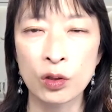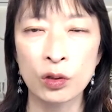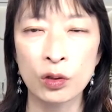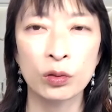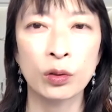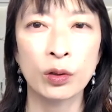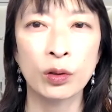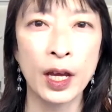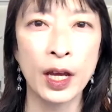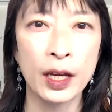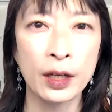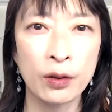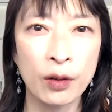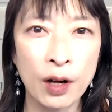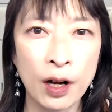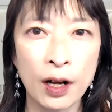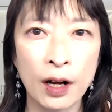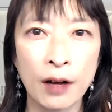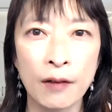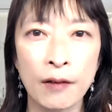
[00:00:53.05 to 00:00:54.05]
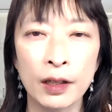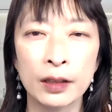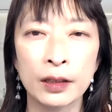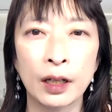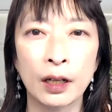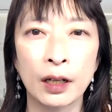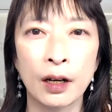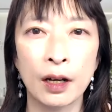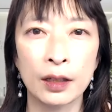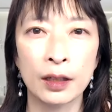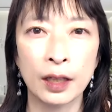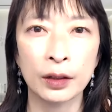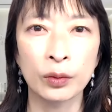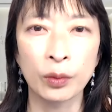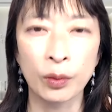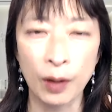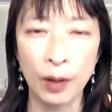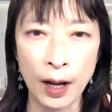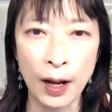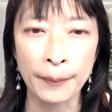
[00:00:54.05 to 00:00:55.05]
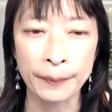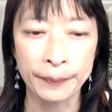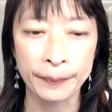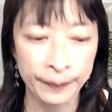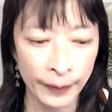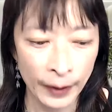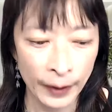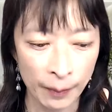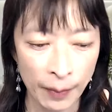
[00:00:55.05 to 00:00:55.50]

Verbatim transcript: ちょっと毛色が変わった方とか、